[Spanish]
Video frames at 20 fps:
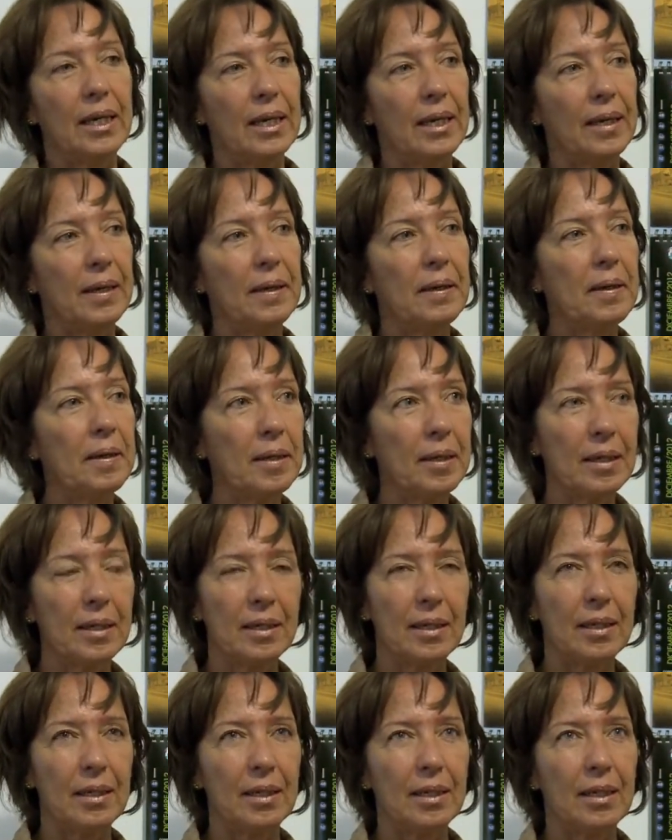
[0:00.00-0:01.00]

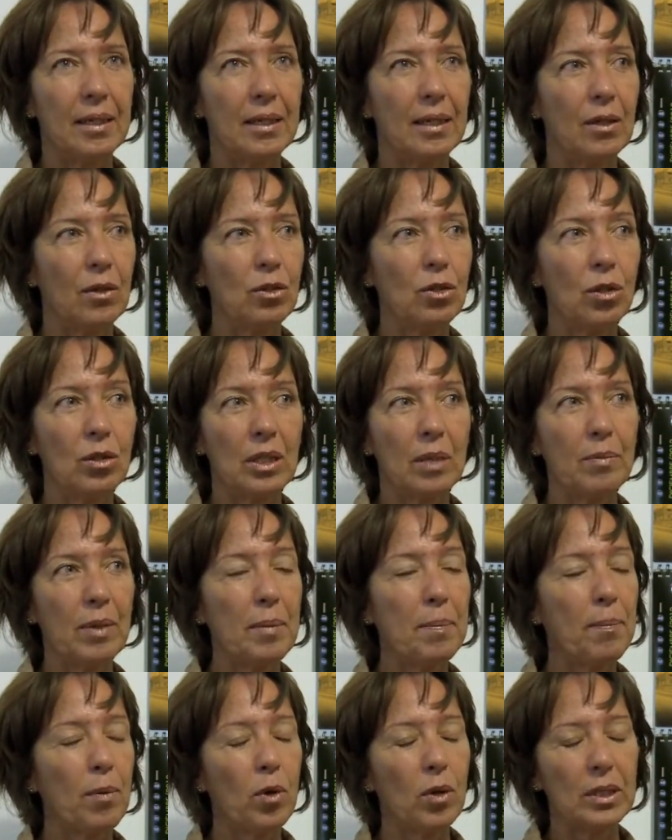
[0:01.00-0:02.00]
El, otro tema
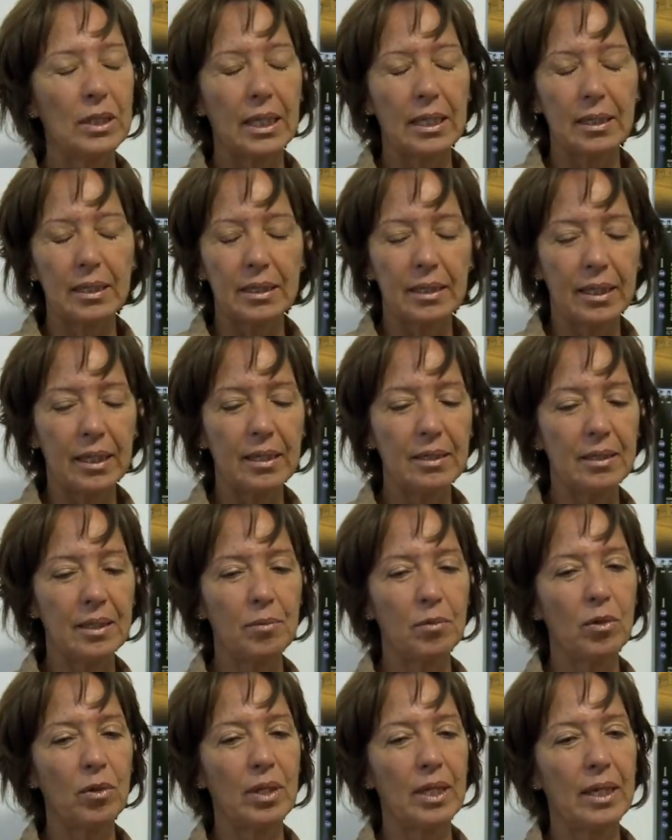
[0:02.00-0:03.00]

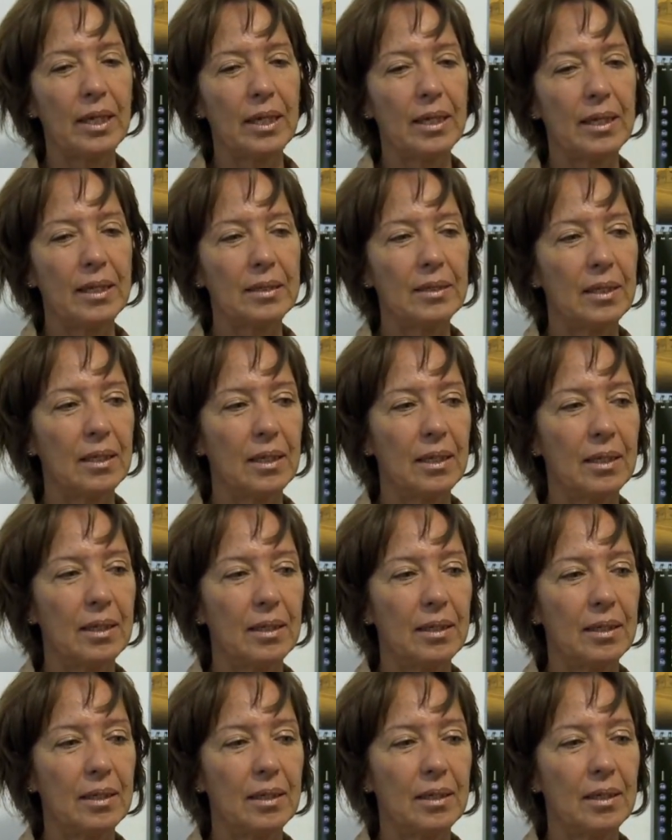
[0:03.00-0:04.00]
importantísimo que es
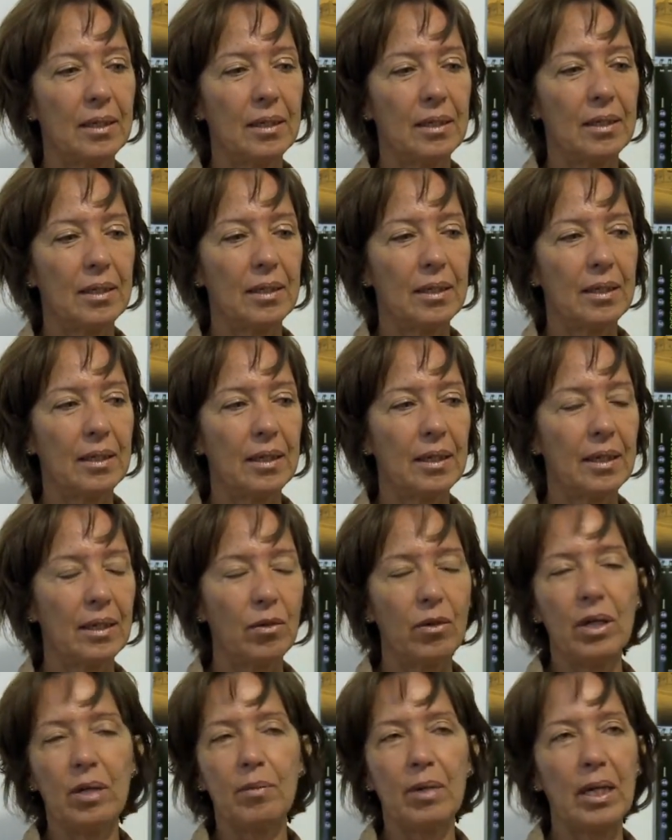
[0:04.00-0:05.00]
eh,
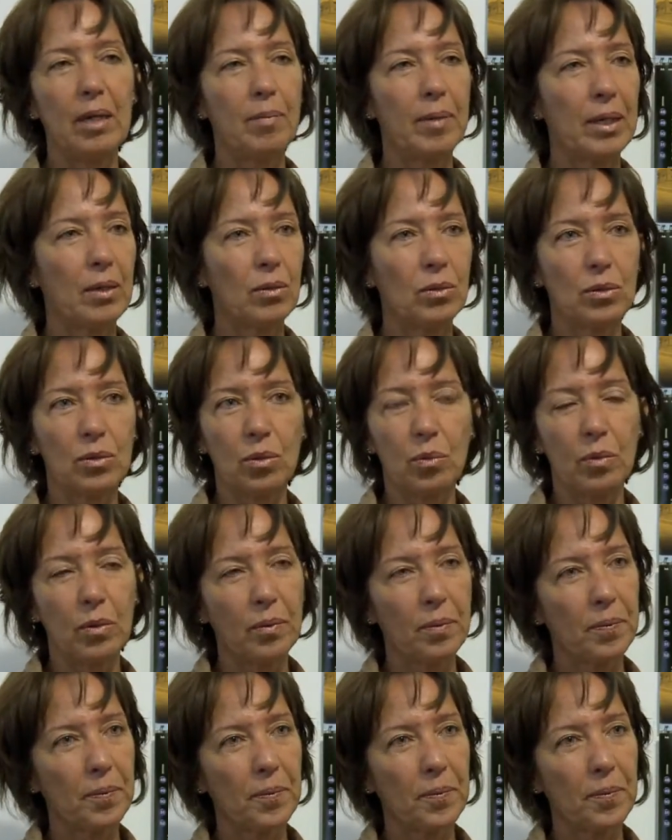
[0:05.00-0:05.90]
los animales para consumo.